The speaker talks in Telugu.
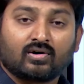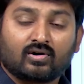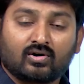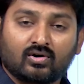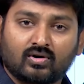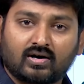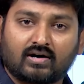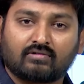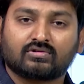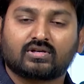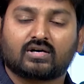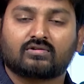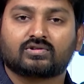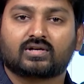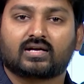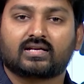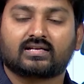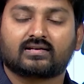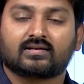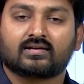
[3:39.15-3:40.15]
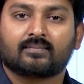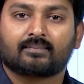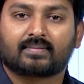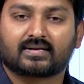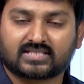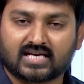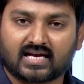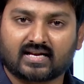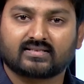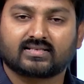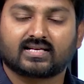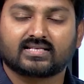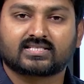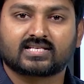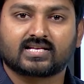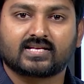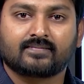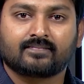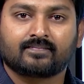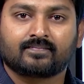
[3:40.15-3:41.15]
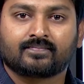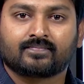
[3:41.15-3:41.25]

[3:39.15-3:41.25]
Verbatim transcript: ఓ అవును అవునని ప్రచారం చేసినాయి